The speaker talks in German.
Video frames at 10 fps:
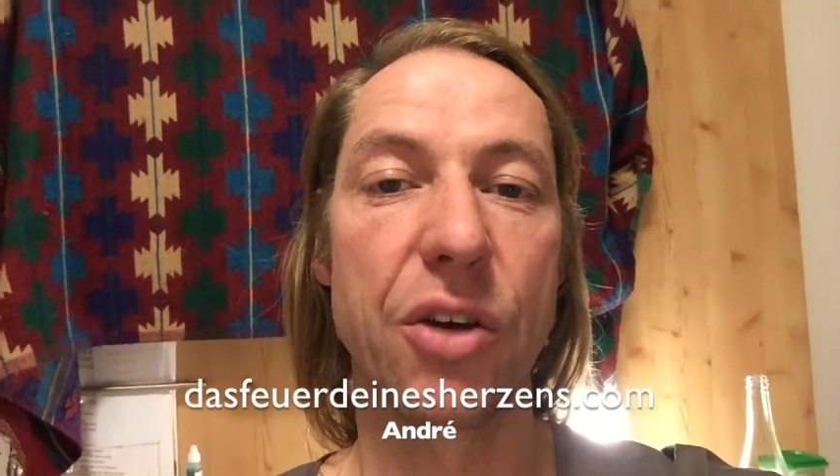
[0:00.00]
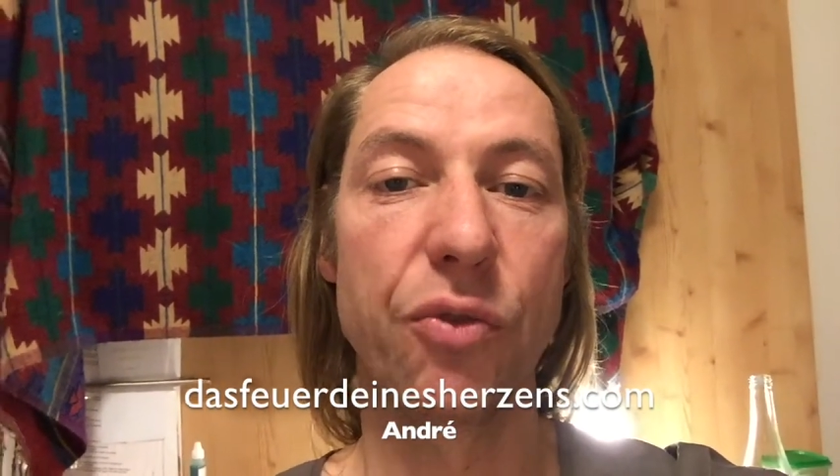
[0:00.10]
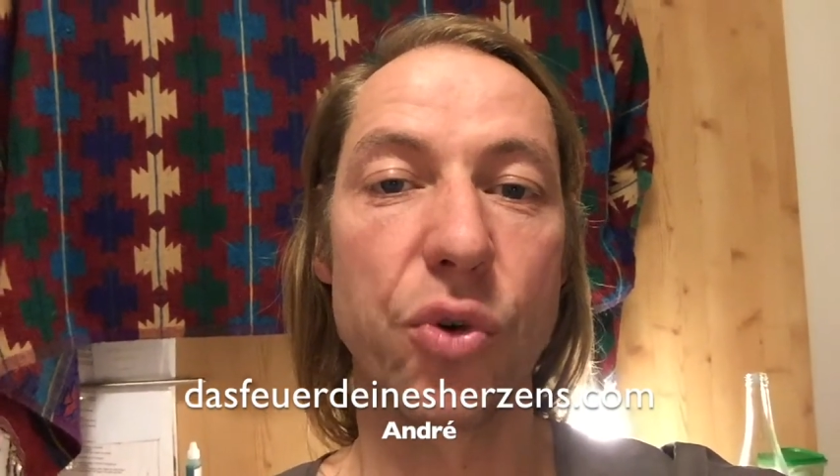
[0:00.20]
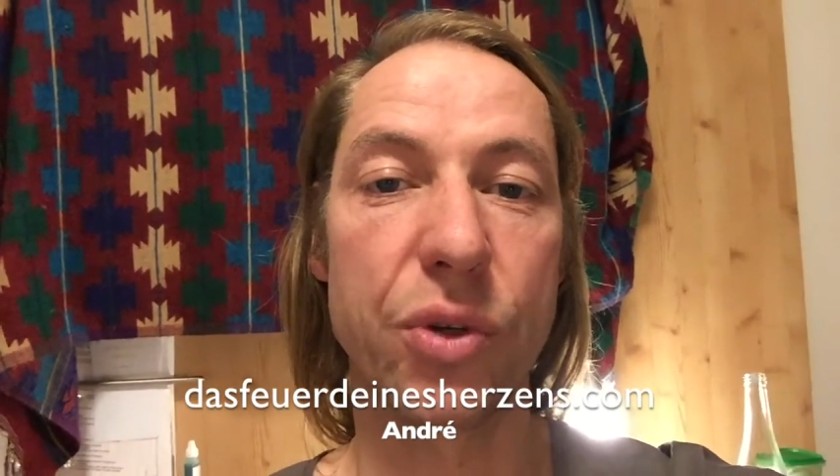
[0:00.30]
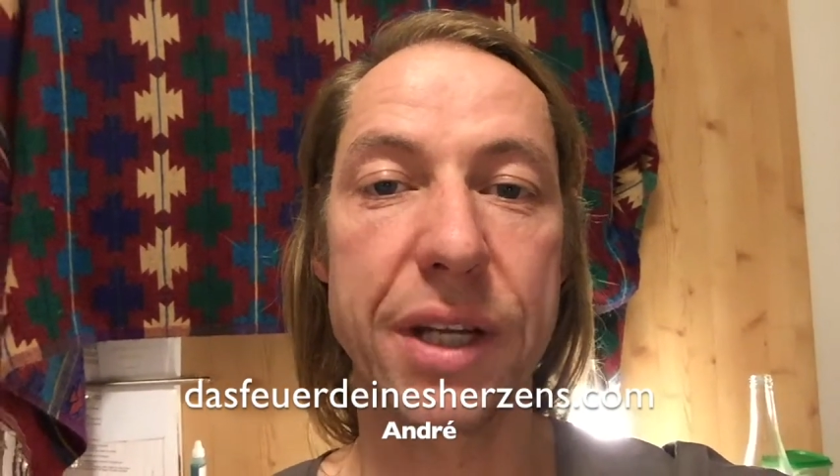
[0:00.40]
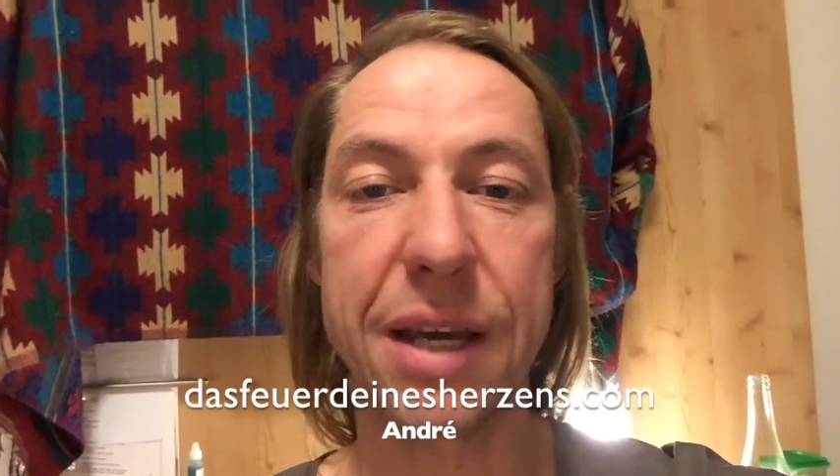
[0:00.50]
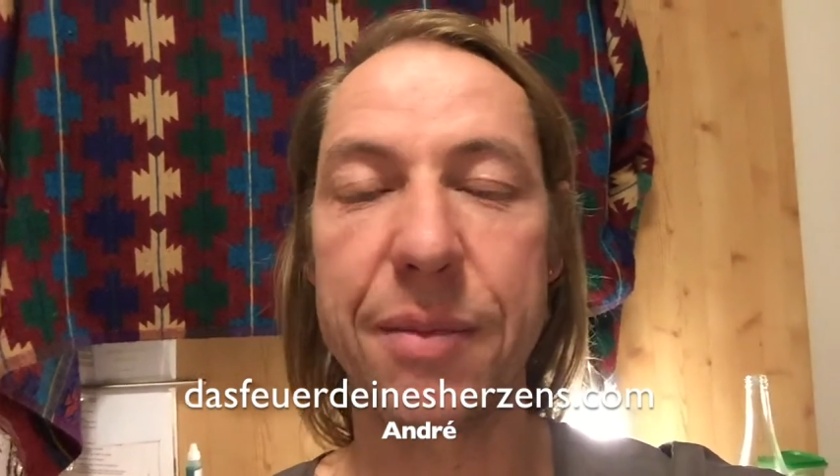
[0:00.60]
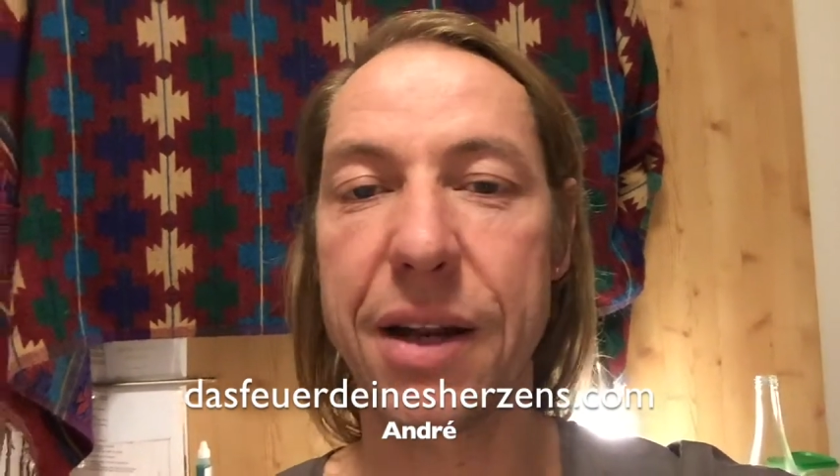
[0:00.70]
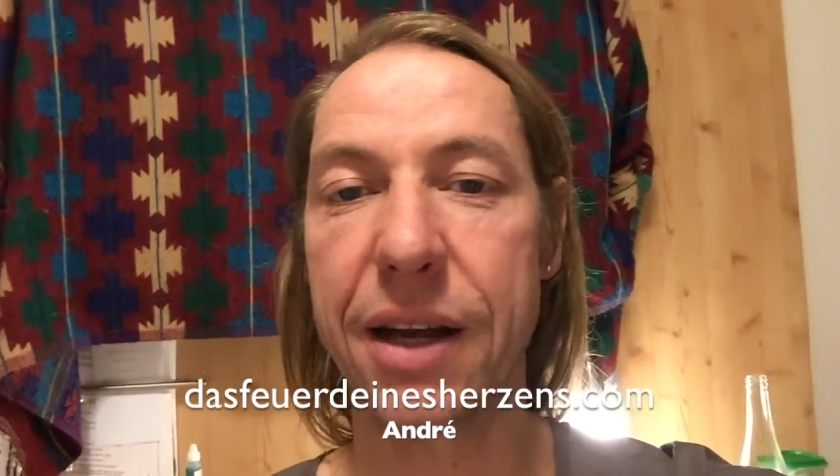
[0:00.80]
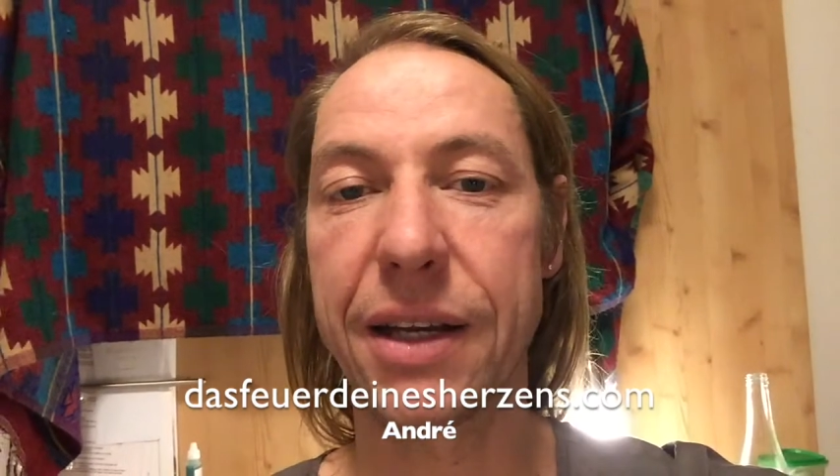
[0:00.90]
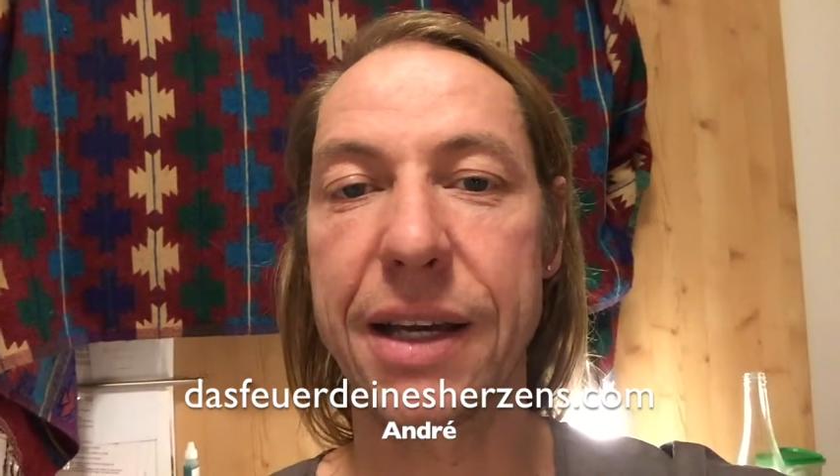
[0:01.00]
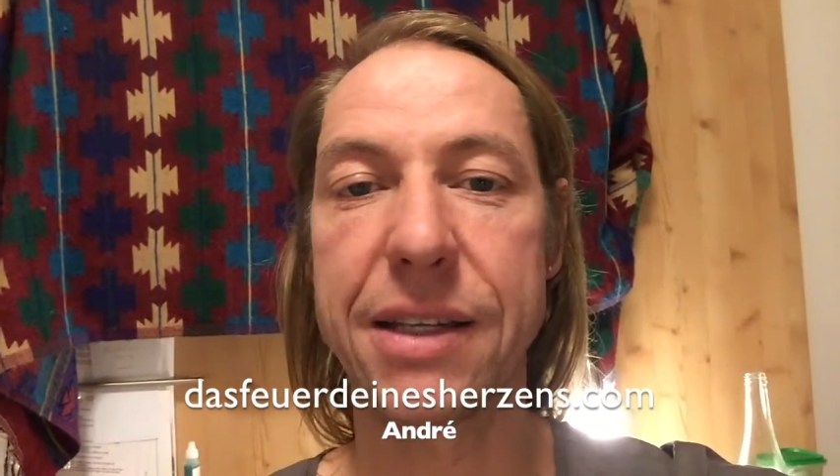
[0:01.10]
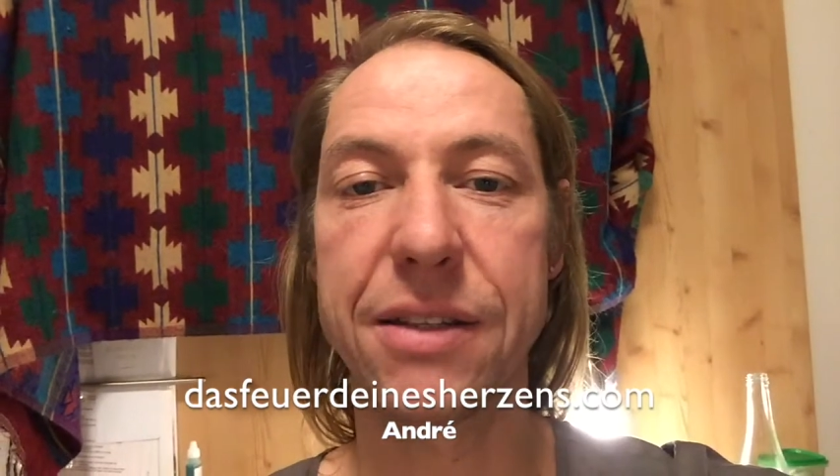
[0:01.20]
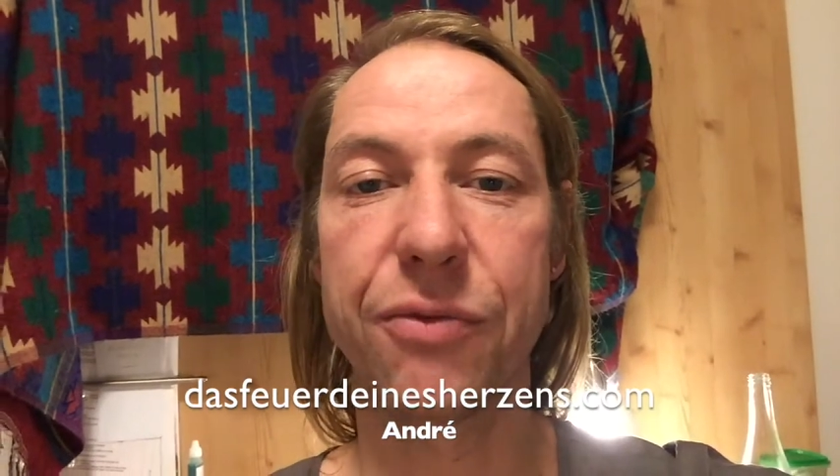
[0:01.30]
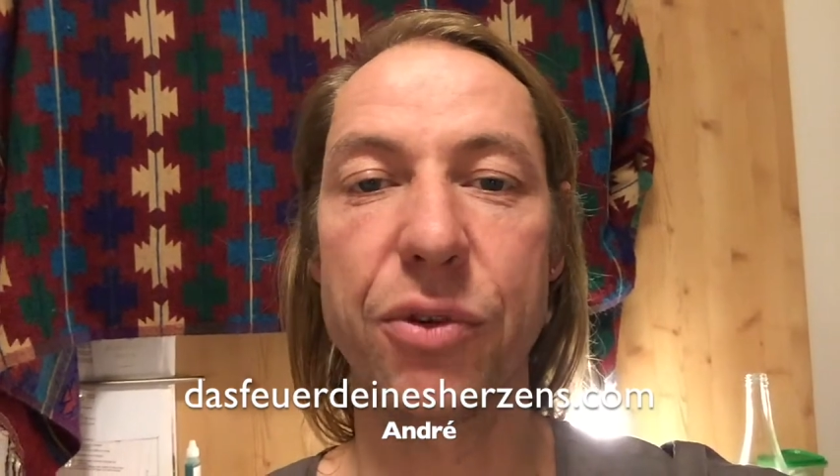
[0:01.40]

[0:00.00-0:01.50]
wo du Themen angehst,